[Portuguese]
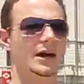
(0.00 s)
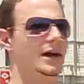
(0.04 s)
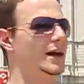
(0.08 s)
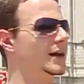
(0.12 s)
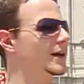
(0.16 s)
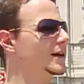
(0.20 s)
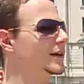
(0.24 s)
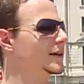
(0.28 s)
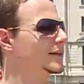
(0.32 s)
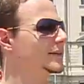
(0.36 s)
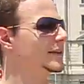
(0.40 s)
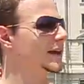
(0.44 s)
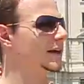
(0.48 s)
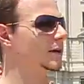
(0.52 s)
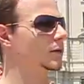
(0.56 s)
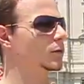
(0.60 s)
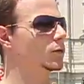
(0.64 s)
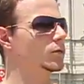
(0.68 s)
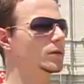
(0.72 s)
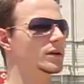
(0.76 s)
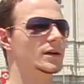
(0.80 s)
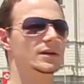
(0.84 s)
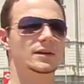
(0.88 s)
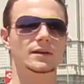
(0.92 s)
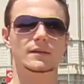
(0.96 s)
da, da
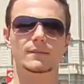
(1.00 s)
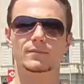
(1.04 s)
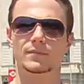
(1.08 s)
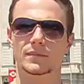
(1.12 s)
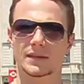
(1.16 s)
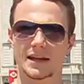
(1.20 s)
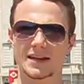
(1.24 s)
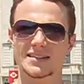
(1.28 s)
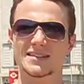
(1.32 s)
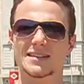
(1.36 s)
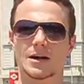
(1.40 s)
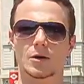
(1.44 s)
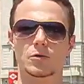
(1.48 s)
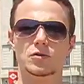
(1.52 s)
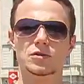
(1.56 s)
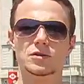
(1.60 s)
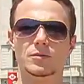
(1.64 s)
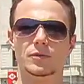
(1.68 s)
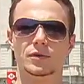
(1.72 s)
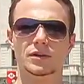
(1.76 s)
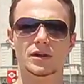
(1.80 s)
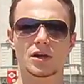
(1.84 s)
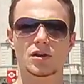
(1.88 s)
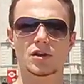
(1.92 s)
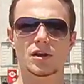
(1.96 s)
cura da saúde de
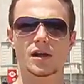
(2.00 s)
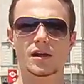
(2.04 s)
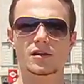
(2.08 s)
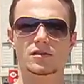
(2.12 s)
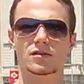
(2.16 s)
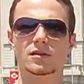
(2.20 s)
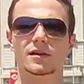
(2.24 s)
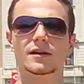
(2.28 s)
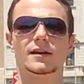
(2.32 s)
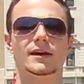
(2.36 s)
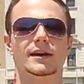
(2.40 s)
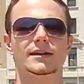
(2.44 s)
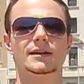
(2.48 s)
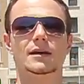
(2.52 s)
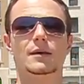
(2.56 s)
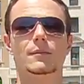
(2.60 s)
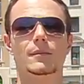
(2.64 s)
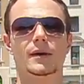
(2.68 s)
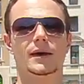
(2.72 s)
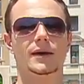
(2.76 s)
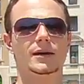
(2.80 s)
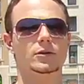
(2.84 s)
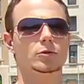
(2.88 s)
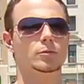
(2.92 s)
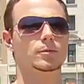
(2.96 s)
muita gente e
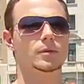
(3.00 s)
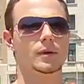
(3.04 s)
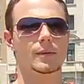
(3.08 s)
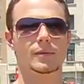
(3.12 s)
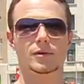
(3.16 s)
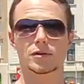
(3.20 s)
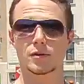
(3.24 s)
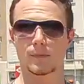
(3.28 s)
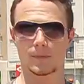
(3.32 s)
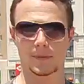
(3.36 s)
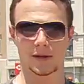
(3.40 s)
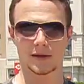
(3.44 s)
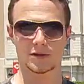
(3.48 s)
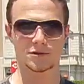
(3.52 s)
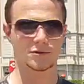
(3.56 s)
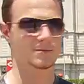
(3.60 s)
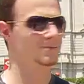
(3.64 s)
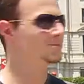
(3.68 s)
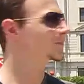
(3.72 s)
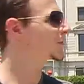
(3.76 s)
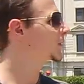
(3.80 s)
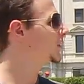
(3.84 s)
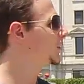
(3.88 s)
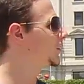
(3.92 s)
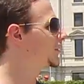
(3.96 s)
também do problema de peso.
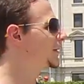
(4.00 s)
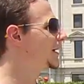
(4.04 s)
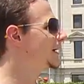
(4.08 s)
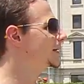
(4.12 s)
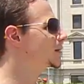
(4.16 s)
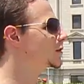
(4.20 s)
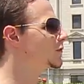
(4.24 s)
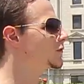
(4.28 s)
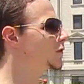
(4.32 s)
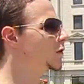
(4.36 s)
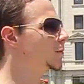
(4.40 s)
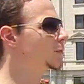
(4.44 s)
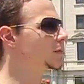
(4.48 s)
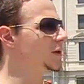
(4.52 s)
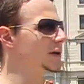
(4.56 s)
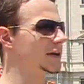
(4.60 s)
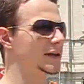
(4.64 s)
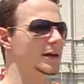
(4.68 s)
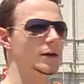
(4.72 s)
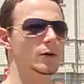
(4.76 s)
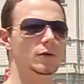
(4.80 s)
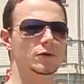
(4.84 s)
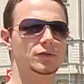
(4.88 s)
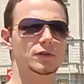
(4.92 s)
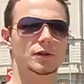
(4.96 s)
Ok, então fico por
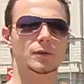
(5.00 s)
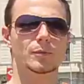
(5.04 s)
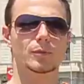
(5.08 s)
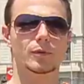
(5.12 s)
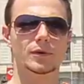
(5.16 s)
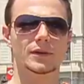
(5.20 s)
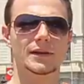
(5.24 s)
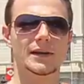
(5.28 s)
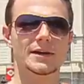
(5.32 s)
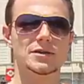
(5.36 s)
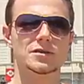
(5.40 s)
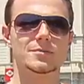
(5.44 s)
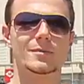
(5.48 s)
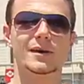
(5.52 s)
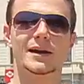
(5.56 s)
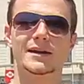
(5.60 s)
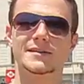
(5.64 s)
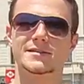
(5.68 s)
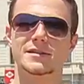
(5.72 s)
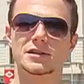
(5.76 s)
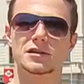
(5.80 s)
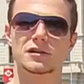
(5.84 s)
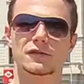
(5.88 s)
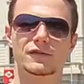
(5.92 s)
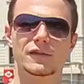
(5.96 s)
aqui, Rodrigo Polesso,
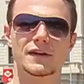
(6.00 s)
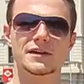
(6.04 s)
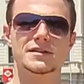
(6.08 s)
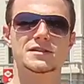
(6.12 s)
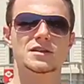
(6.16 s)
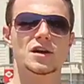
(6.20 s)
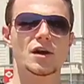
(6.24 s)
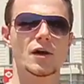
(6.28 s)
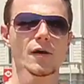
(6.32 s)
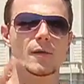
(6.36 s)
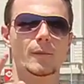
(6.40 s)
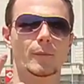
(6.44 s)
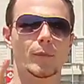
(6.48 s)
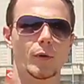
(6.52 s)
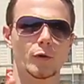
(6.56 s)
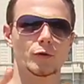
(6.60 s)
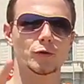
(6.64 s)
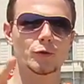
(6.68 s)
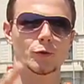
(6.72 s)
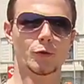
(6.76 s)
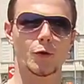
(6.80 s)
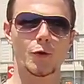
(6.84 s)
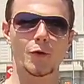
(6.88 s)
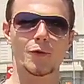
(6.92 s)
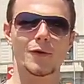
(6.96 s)

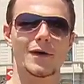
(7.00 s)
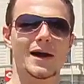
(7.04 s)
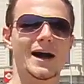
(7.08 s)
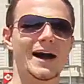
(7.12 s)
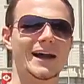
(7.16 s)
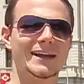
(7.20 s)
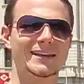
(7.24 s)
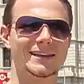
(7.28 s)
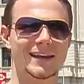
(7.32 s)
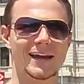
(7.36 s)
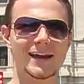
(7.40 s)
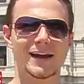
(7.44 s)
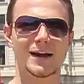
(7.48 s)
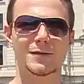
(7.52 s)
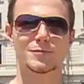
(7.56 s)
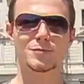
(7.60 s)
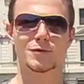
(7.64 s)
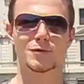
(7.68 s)
emagrecerdevez.com, até a